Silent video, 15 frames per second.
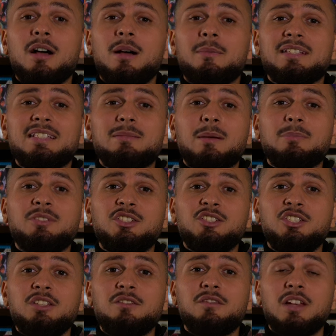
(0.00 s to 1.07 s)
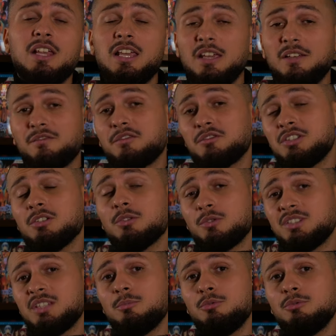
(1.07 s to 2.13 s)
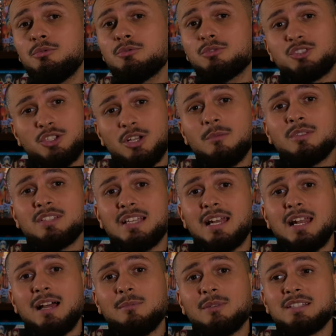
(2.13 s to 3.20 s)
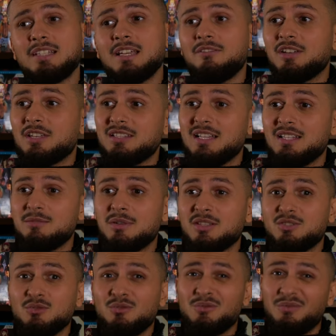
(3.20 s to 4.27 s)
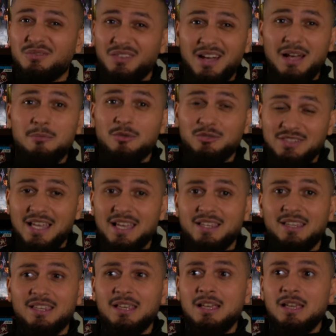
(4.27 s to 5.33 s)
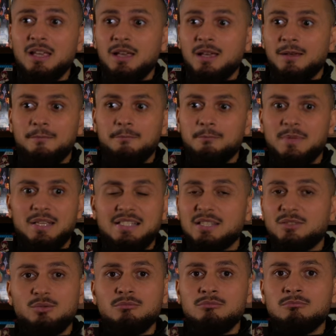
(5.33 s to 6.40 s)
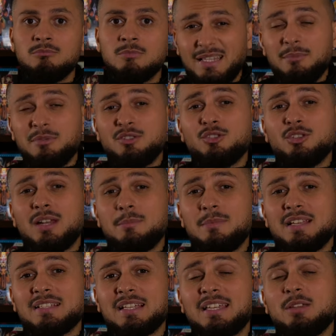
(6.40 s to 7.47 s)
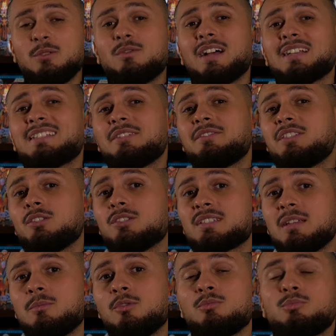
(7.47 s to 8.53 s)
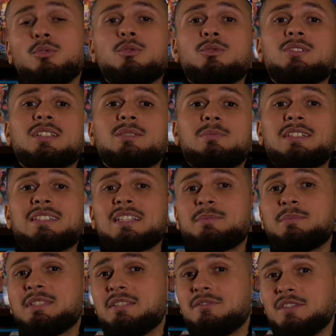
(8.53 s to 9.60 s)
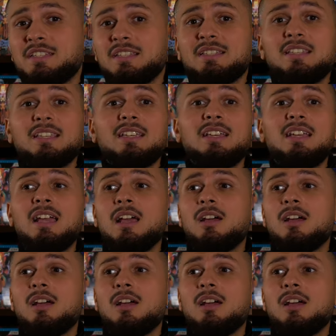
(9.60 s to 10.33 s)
ramasser ma petite gifle et il faut dire qu'au début, je commençais à la ramasser avec de l'animation vraiment dingue. Mais c'est tout. D'habitude, dans les Miyazaki, on va assez vite dans ces mondes pour qu'on nous explique ses spécificités,